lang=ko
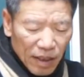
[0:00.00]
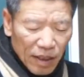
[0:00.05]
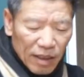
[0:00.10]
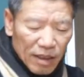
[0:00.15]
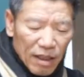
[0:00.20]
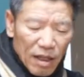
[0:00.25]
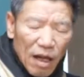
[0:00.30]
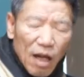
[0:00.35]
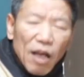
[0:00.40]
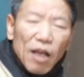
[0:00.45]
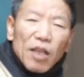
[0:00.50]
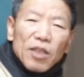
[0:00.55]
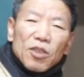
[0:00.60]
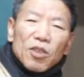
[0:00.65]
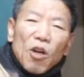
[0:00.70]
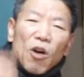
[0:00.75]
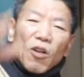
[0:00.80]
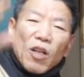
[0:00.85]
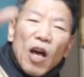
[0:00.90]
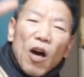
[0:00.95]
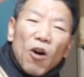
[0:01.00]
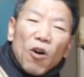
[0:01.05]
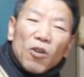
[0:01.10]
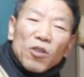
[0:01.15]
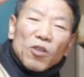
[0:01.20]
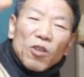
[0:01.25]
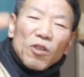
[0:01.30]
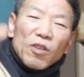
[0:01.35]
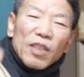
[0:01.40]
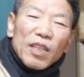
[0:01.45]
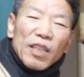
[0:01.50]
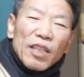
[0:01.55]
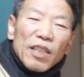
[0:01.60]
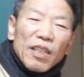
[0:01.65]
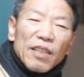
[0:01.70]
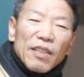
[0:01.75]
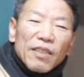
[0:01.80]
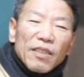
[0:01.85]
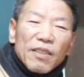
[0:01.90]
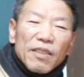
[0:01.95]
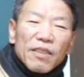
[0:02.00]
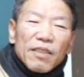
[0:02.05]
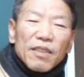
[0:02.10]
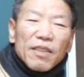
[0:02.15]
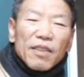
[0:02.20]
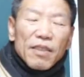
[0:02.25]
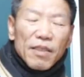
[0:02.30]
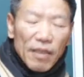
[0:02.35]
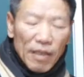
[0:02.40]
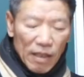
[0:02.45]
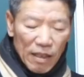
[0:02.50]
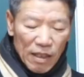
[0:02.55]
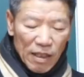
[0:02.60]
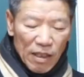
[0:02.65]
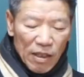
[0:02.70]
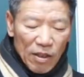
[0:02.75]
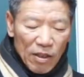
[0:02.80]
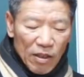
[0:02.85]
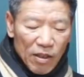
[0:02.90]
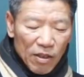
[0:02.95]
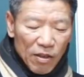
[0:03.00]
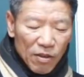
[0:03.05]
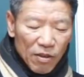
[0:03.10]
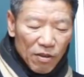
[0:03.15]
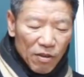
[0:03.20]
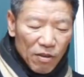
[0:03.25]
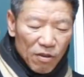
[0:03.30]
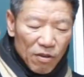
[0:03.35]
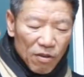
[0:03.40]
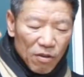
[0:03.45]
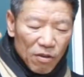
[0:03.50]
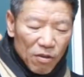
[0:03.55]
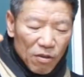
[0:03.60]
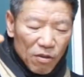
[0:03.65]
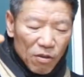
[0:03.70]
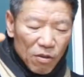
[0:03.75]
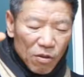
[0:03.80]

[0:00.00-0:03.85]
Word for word: 그러니까 천하 어떤 일이든 그 어,